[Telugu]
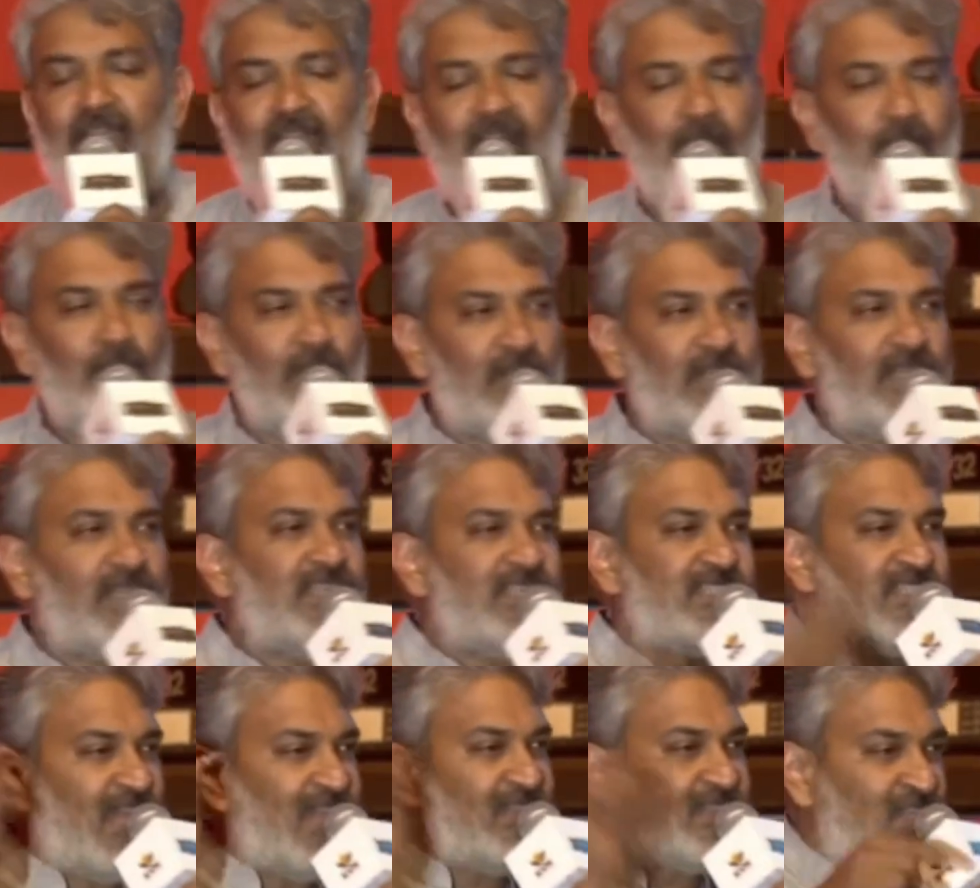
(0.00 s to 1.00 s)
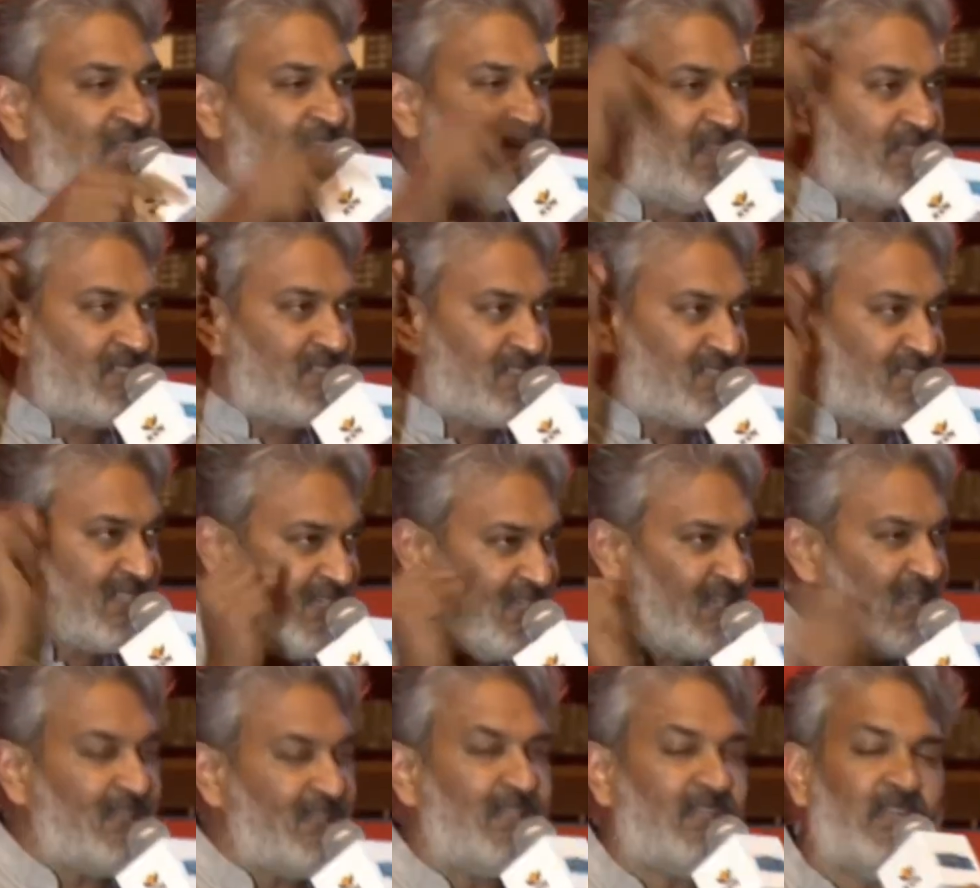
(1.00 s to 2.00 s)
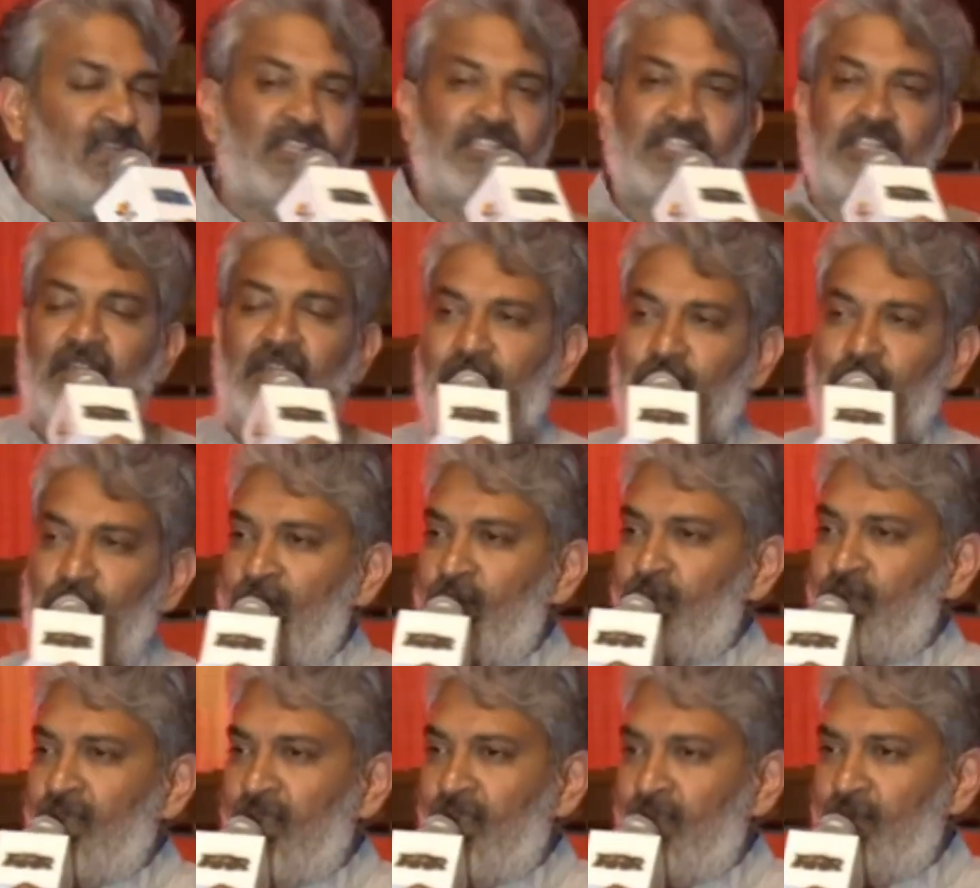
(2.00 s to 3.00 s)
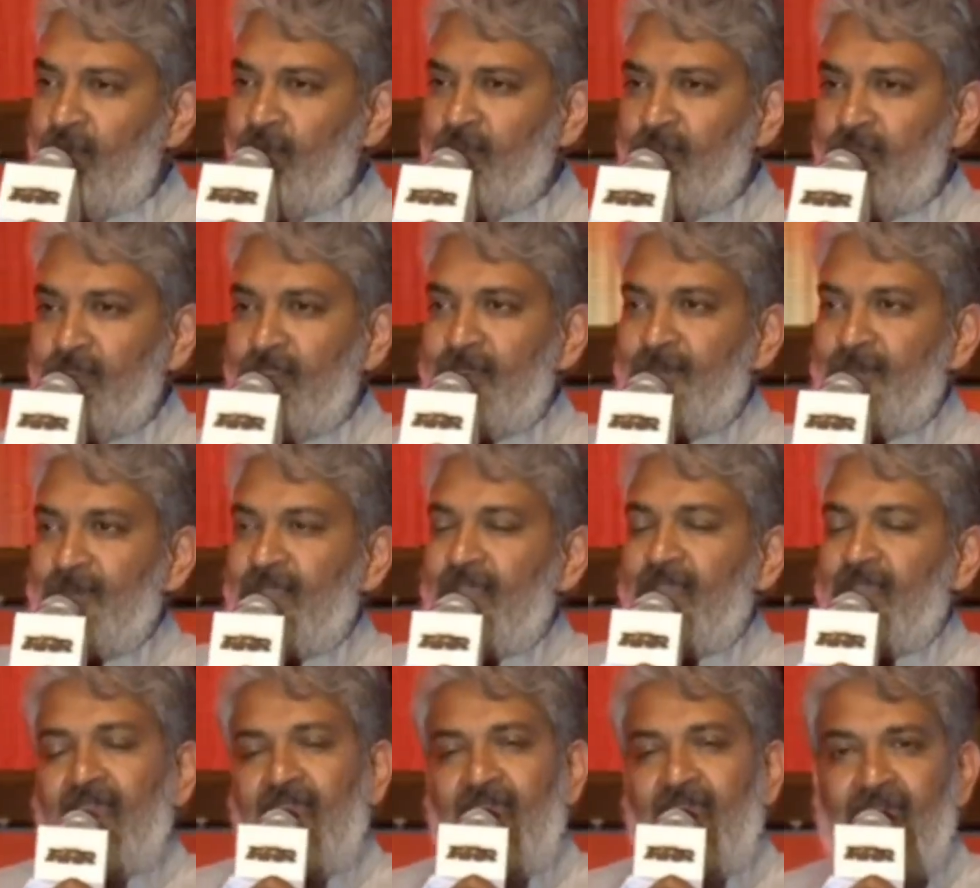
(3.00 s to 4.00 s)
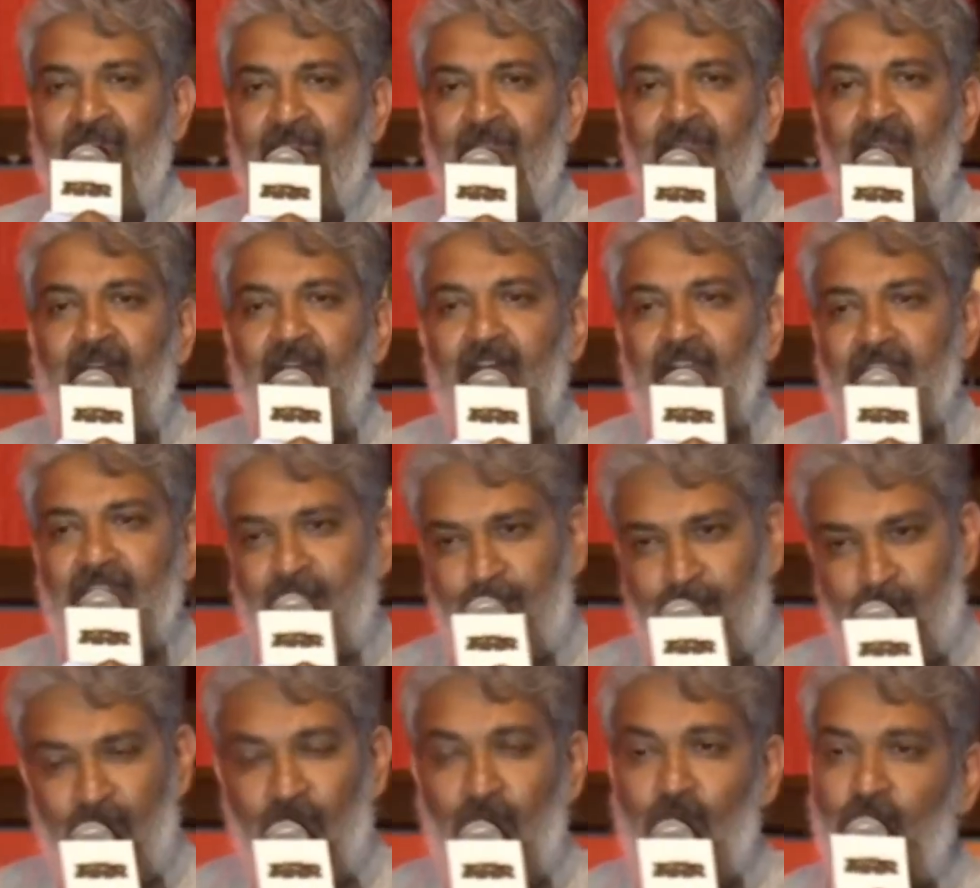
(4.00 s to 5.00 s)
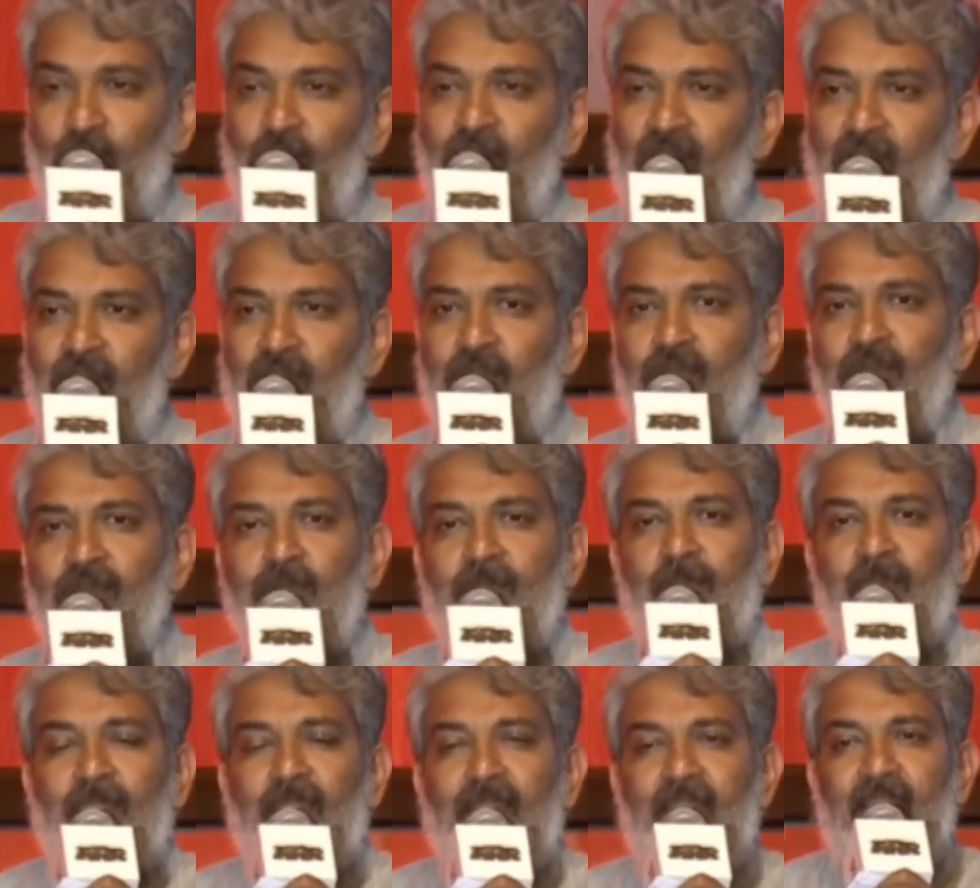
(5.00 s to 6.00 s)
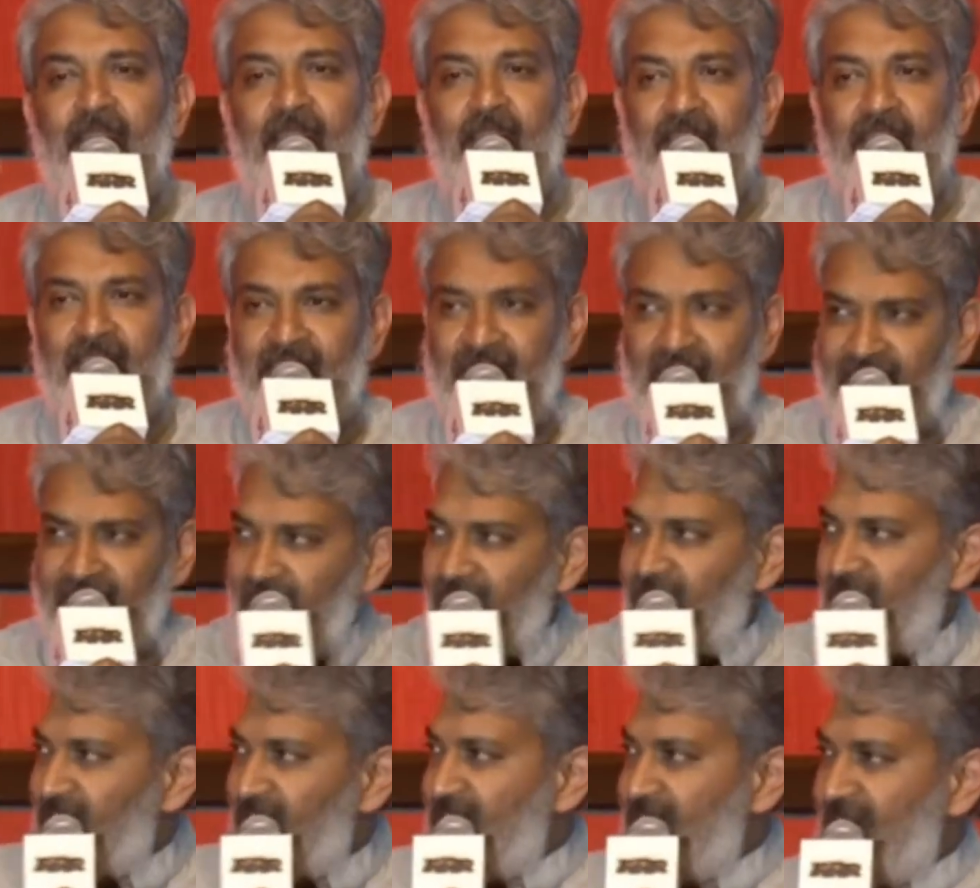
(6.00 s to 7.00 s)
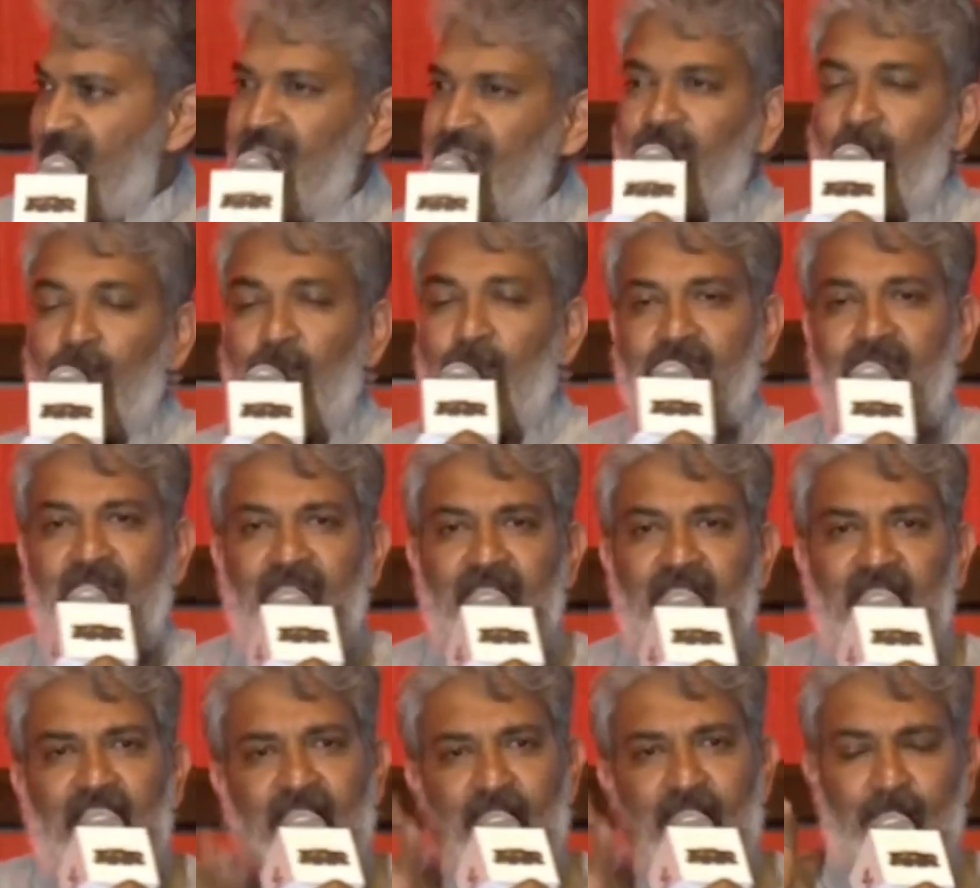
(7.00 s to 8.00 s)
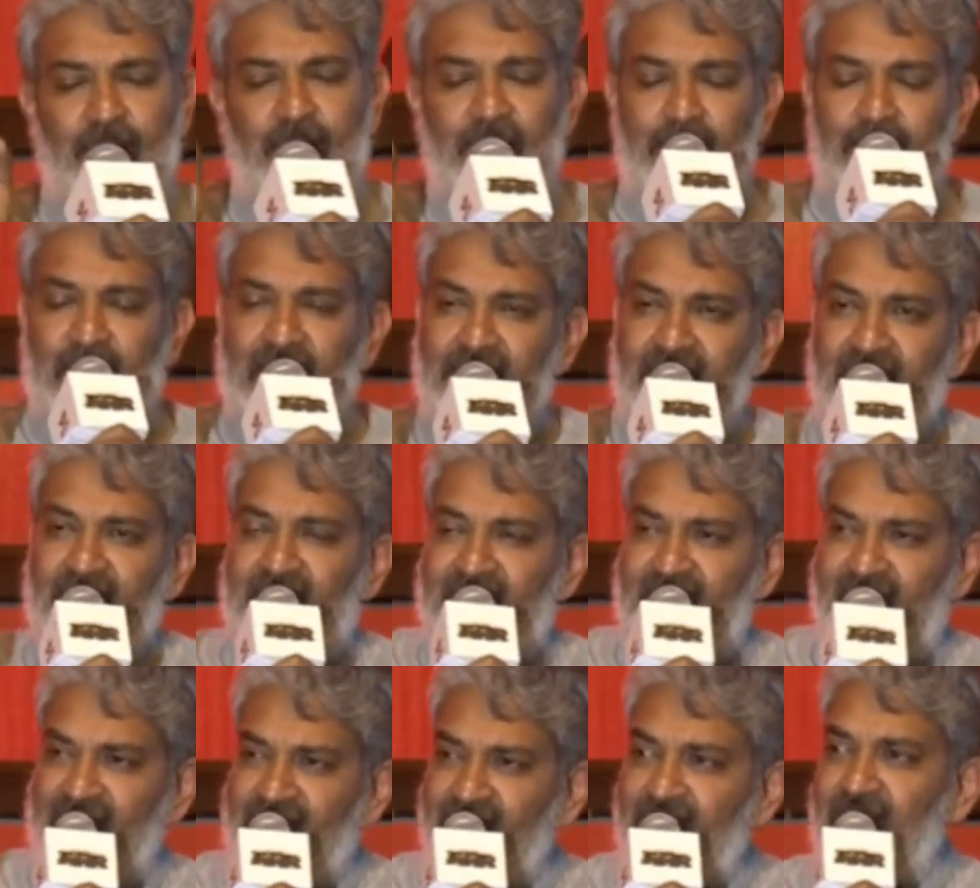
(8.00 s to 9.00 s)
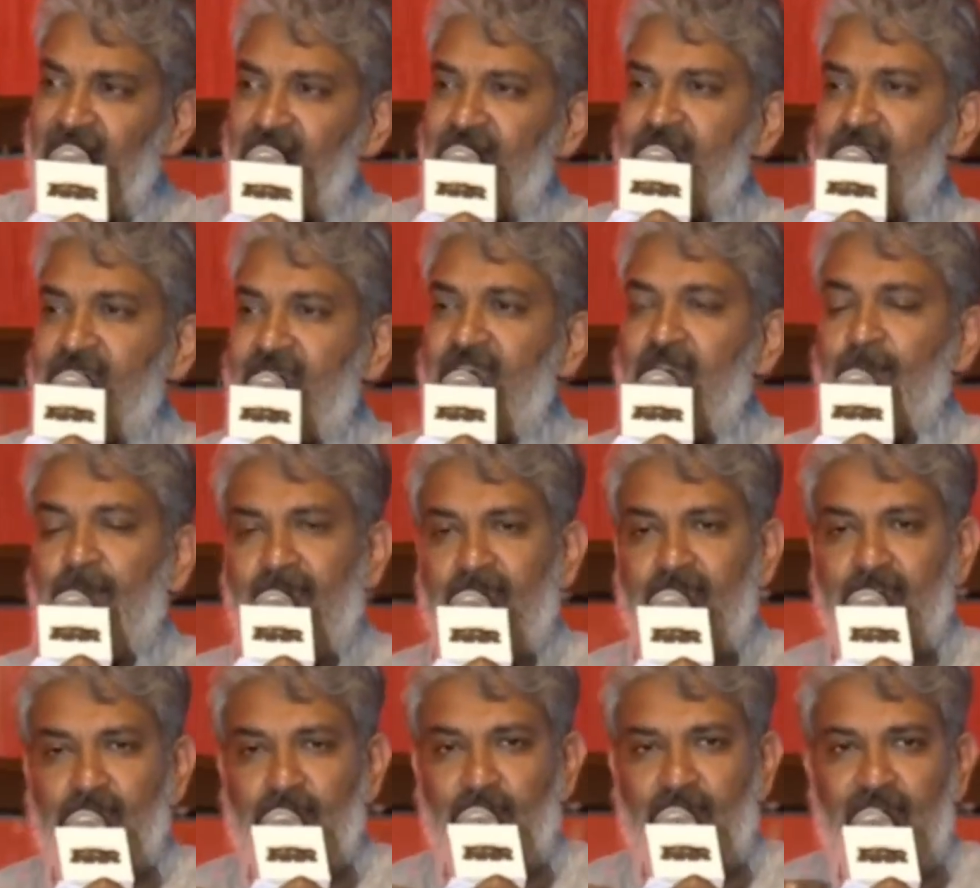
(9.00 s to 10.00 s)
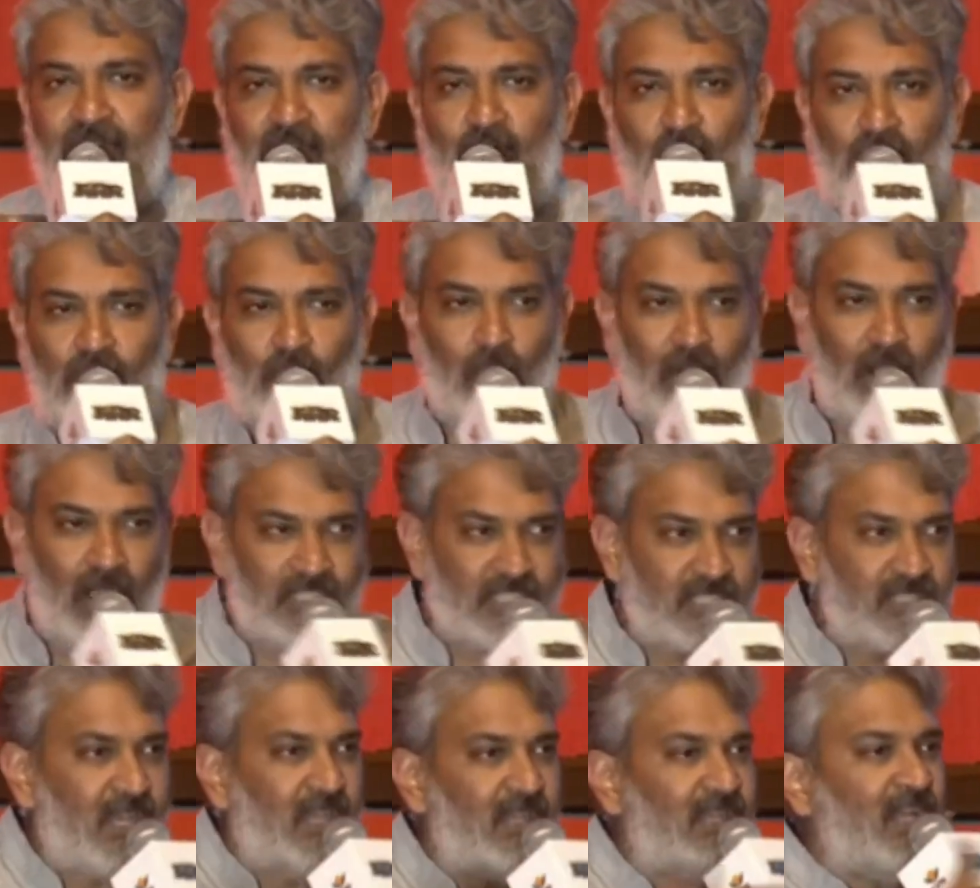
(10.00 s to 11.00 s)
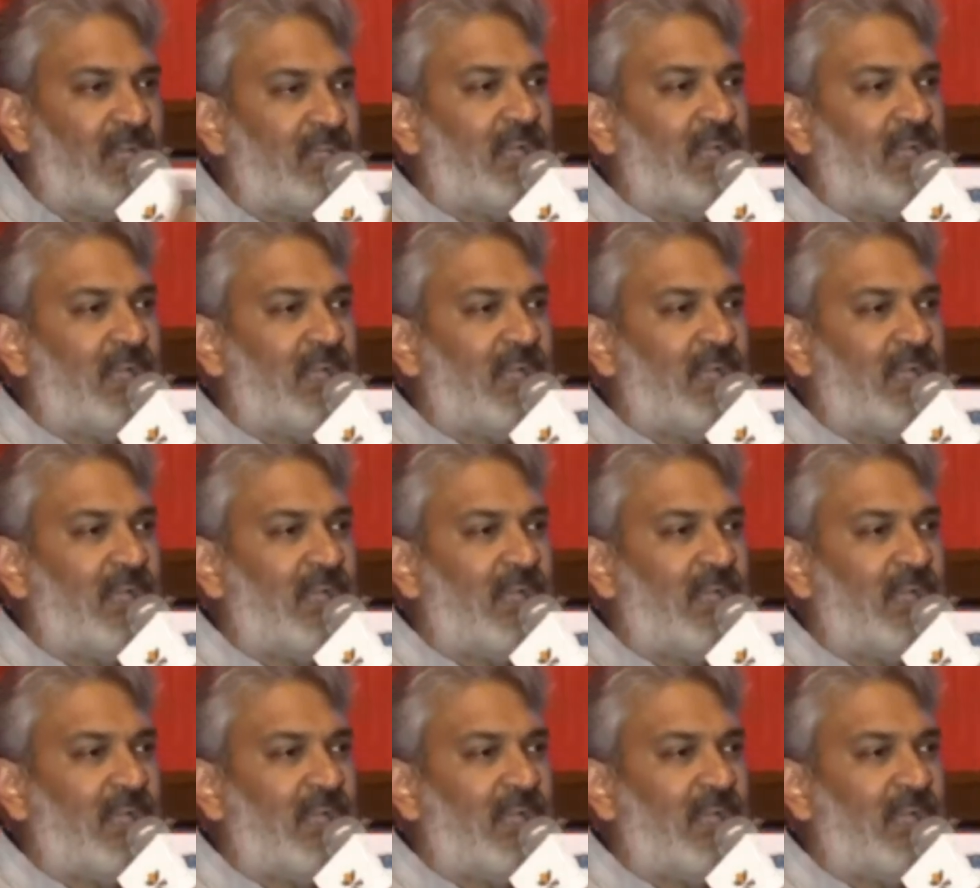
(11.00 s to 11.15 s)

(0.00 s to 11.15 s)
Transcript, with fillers: నా మొదటి శాంతి నివాసం సీరియల్ దగ్గర నుంచి నాతోనే ఉన్నాడు అండ్ ఇప్పటి వరకు ఉన్నాడు ఎక్కడ ఏ తప్పు జరిగినా ఎప్పుడు ప్రతి టెక్నికల్ విషయాన్ని పట్టించుకొని ఒక వాచ్ డాగ్లా